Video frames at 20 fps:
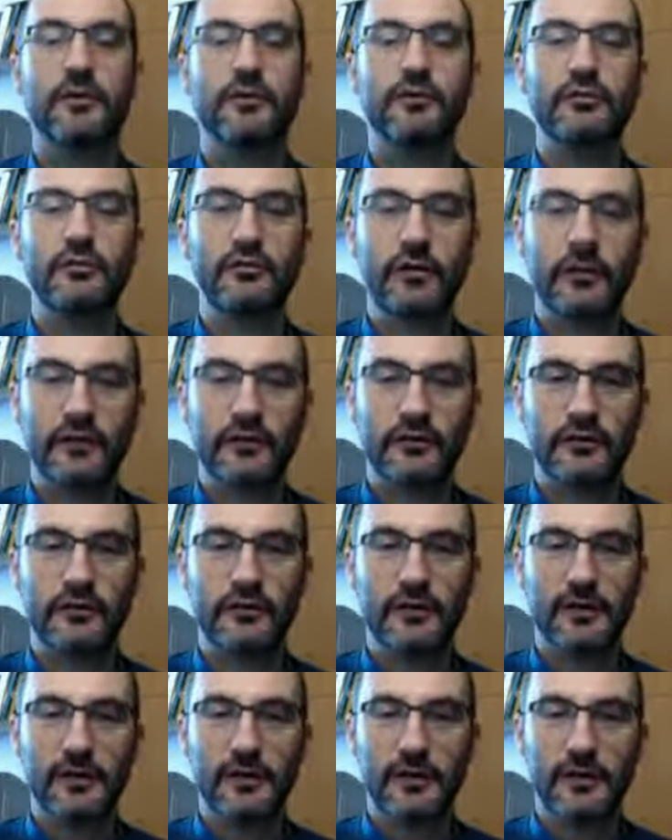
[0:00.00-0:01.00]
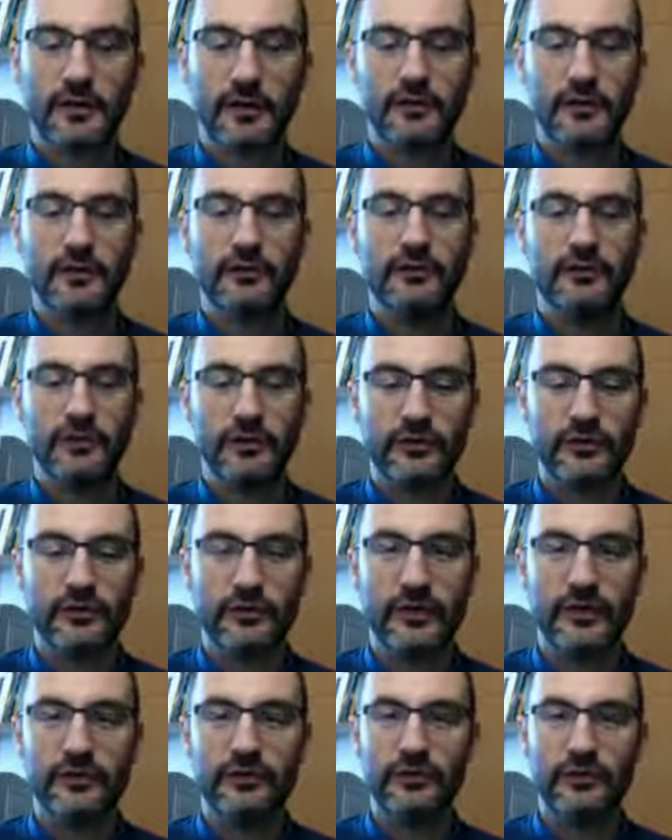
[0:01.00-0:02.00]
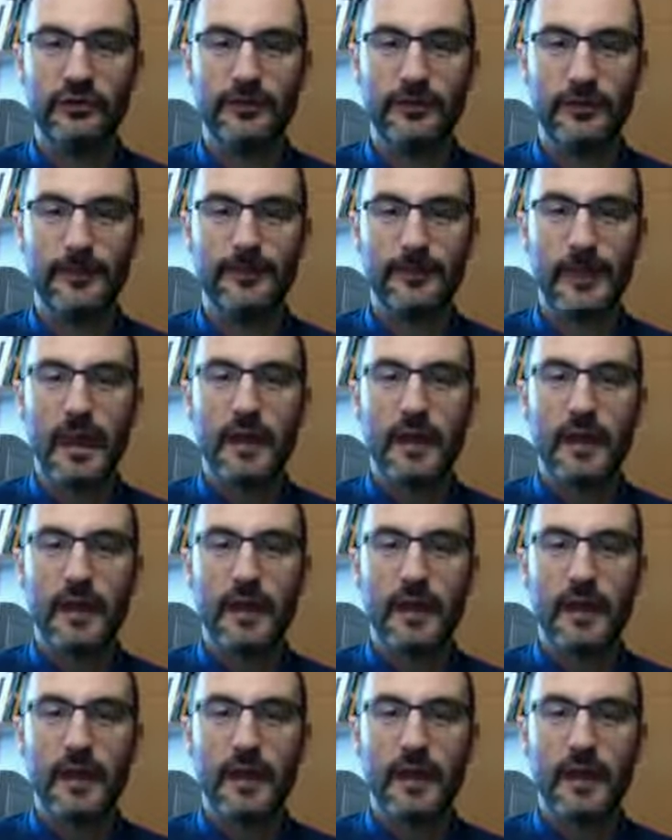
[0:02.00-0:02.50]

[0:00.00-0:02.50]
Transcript: successo, che mi è successo di recente.